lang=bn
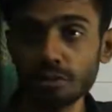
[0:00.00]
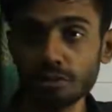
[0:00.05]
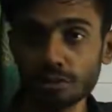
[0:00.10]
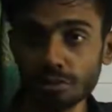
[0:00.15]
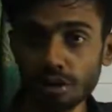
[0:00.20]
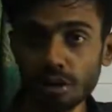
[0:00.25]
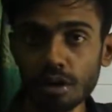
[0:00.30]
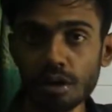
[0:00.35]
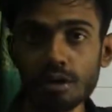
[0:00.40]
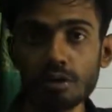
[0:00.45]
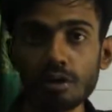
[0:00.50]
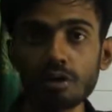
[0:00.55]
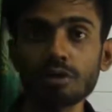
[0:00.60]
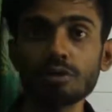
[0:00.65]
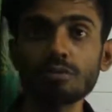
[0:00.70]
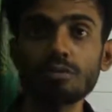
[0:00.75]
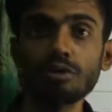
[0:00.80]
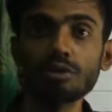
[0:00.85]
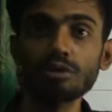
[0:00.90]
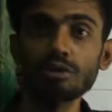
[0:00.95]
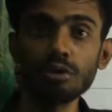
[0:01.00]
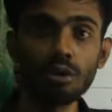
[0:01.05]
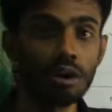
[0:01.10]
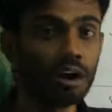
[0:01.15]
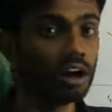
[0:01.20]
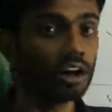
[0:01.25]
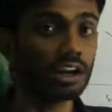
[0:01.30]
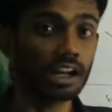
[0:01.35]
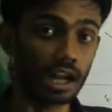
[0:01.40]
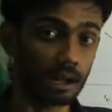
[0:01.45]
কিন্তু অনবরত
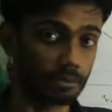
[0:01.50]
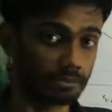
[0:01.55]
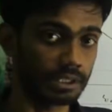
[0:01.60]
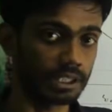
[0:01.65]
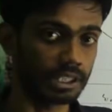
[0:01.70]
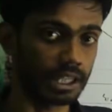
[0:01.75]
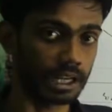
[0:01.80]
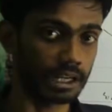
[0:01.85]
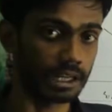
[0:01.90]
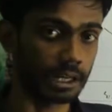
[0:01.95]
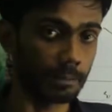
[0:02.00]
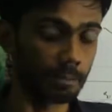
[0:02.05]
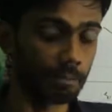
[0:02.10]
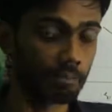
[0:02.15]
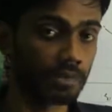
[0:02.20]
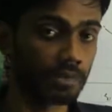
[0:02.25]
কাঁপতে থাকে